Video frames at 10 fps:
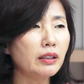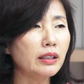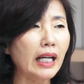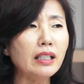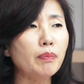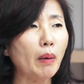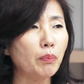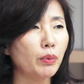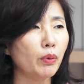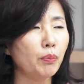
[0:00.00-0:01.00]
자기
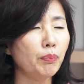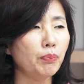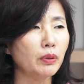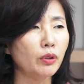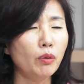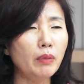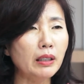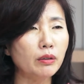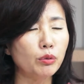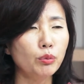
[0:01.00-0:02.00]
바쁘고
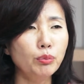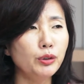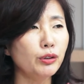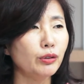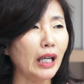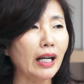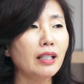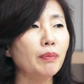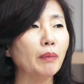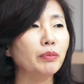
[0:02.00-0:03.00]
정말 눈부치고
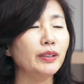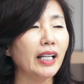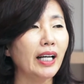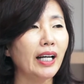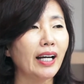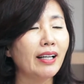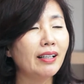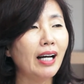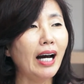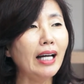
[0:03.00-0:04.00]
나가기 바쁜데
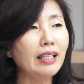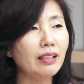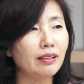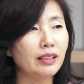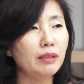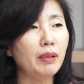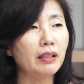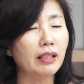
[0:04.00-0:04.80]
아내를 집에 있는